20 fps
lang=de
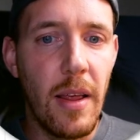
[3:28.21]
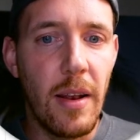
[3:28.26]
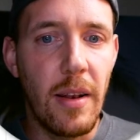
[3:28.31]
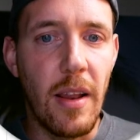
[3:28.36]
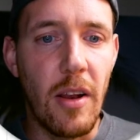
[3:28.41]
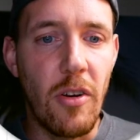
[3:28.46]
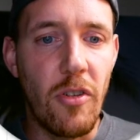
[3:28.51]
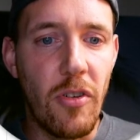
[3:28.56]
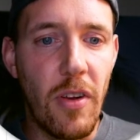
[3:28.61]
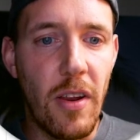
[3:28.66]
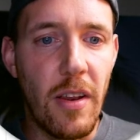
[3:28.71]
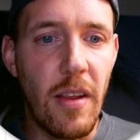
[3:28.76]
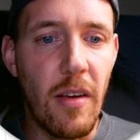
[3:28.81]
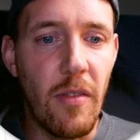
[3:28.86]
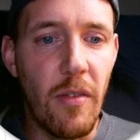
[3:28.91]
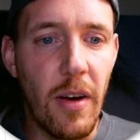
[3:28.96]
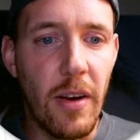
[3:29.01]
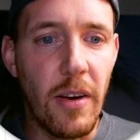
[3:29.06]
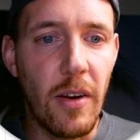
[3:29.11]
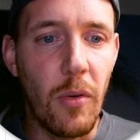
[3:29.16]
Dann steht
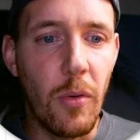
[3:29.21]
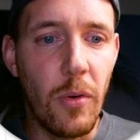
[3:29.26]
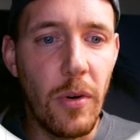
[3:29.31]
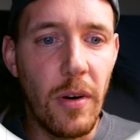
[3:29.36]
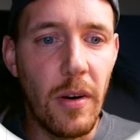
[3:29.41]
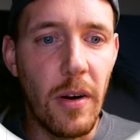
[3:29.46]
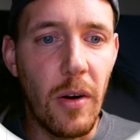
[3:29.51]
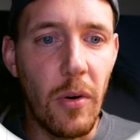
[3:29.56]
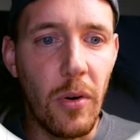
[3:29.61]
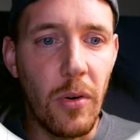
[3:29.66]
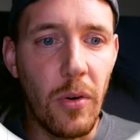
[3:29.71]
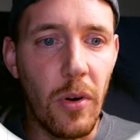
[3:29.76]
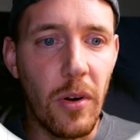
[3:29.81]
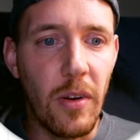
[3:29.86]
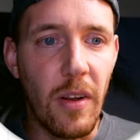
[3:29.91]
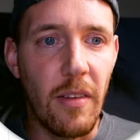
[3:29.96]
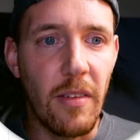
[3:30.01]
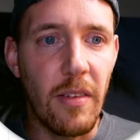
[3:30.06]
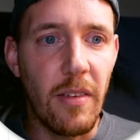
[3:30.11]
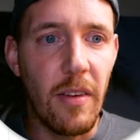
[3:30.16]
hier weiter unten auch noch,
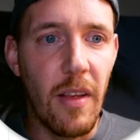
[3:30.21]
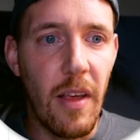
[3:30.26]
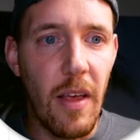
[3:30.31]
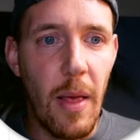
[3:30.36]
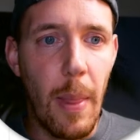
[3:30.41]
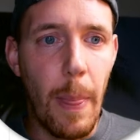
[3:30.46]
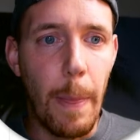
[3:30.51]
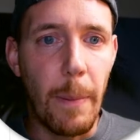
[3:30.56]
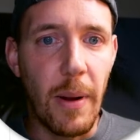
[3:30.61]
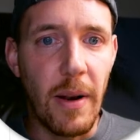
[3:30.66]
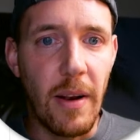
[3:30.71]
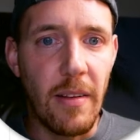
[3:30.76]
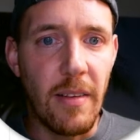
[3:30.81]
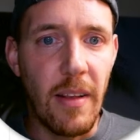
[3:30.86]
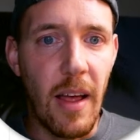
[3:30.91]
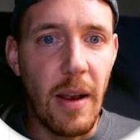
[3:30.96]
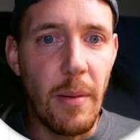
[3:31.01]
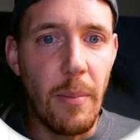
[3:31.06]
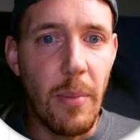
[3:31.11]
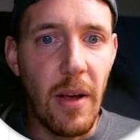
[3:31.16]
dass man das
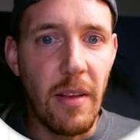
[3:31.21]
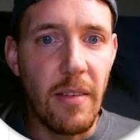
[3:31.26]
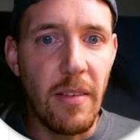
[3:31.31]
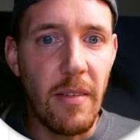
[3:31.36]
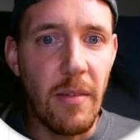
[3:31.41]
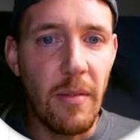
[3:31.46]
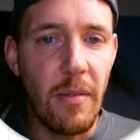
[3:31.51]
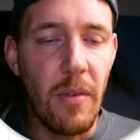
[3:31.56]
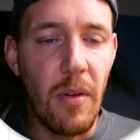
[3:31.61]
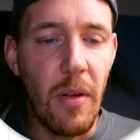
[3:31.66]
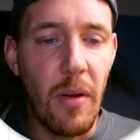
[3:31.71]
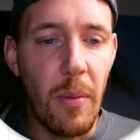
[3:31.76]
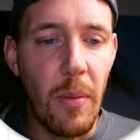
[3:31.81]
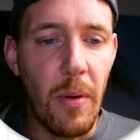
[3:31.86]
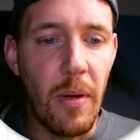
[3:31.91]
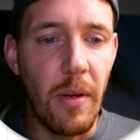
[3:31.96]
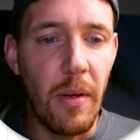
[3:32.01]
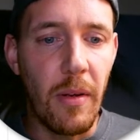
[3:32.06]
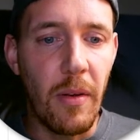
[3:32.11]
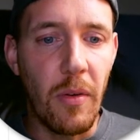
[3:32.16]
anpassen
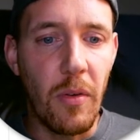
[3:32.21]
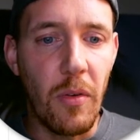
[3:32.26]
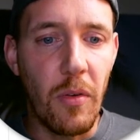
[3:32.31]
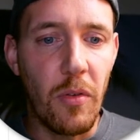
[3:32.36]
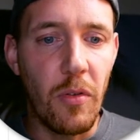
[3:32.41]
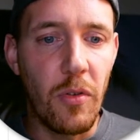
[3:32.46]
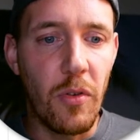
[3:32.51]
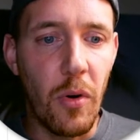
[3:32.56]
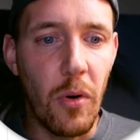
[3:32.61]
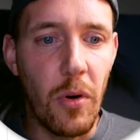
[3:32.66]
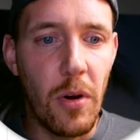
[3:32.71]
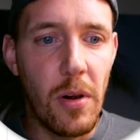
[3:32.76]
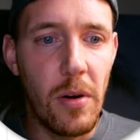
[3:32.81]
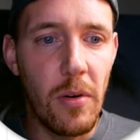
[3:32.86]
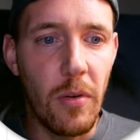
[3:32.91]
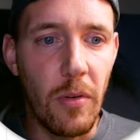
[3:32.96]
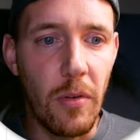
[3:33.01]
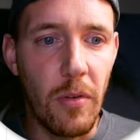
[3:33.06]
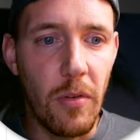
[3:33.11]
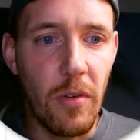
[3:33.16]
äh, soll
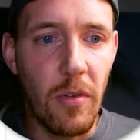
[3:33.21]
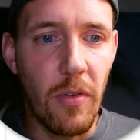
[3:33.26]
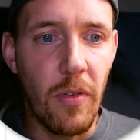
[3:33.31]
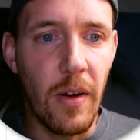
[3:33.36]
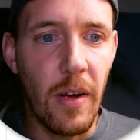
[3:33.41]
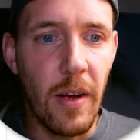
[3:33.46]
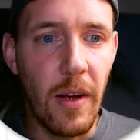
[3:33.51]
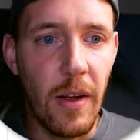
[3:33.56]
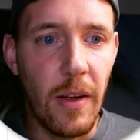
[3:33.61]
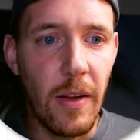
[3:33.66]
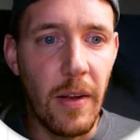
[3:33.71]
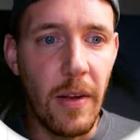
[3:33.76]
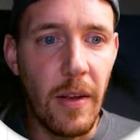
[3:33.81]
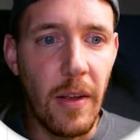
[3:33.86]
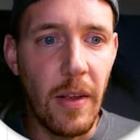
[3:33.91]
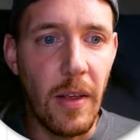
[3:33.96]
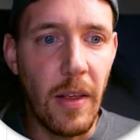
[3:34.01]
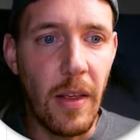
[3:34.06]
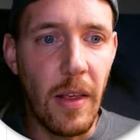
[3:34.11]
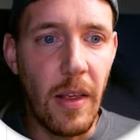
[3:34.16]
und zwar
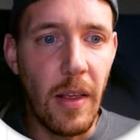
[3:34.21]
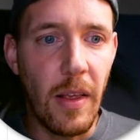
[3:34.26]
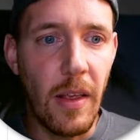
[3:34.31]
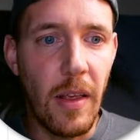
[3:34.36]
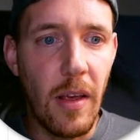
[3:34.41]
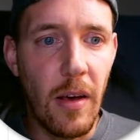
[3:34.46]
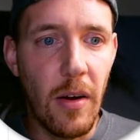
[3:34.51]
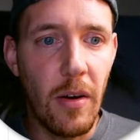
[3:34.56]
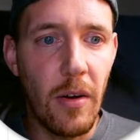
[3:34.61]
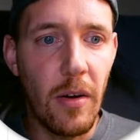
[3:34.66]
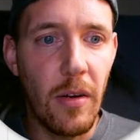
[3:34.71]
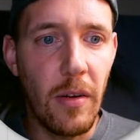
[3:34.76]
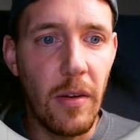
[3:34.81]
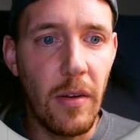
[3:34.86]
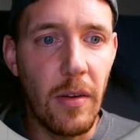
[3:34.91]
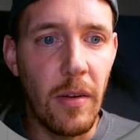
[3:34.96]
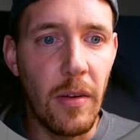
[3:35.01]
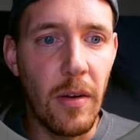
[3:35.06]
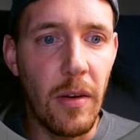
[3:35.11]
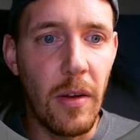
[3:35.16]
hier
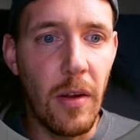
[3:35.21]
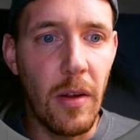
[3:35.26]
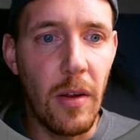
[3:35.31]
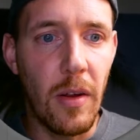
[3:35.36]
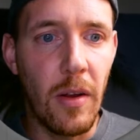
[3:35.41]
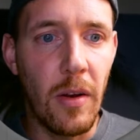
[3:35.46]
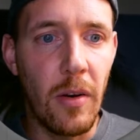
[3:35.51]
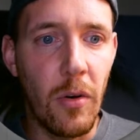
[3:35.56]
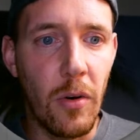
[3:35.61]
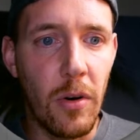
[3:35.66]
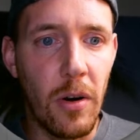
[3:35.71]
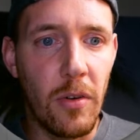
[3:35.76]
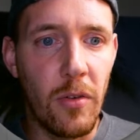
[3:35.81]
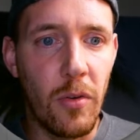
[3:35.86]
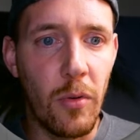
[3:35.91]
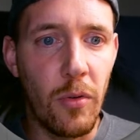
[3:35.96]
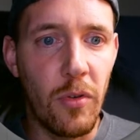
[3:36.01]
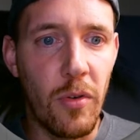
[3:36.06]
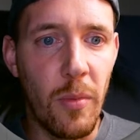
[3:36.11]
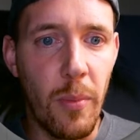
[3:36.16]
äh, in order
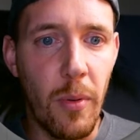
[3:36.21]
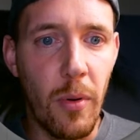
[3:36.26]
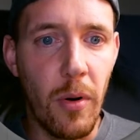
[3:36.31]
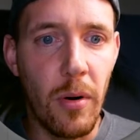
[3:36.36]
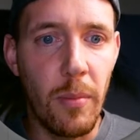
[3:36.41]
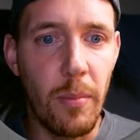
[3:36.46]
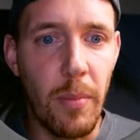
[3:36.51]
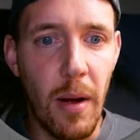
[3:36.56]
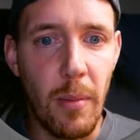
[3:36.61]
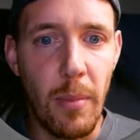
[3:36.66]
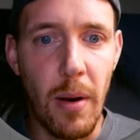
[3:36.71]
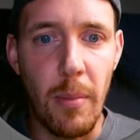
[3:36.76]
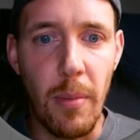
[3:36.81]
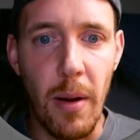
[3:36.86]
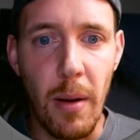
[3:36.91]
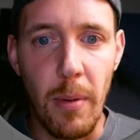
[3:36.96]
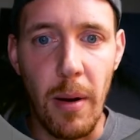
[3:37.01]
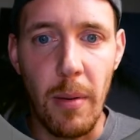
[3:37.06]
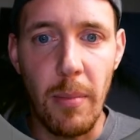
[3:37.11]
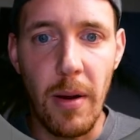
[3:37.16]
to support bla bla
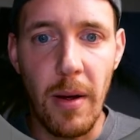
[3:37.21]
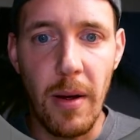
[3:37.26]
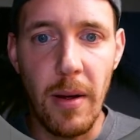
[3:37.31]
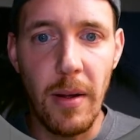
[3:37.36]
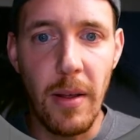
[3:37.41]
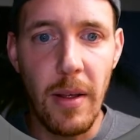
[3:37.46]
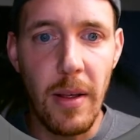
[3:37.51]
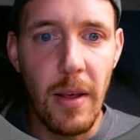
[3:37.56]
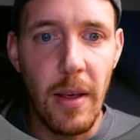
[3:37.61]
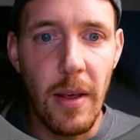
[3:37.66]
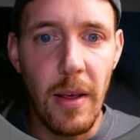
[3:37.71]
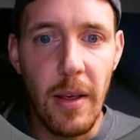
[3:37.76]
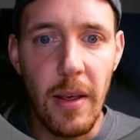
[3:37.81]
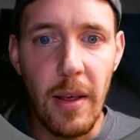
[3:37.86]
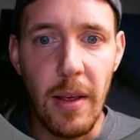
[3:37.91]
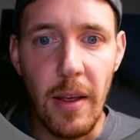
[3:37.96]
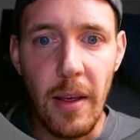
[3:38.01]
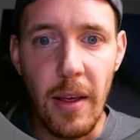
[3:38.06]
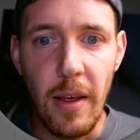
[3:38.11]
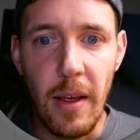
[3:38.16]
bla bla bla
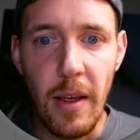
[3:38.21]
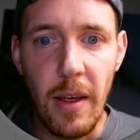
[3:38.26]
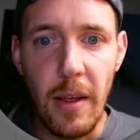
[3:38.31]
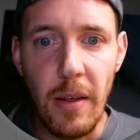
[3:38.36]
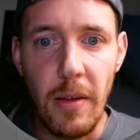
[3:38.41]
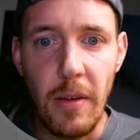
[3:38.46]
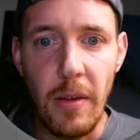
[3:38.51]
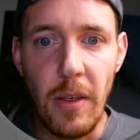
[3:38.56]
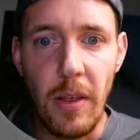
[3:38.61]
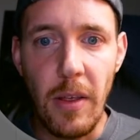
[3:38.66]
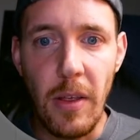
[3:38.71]
äh,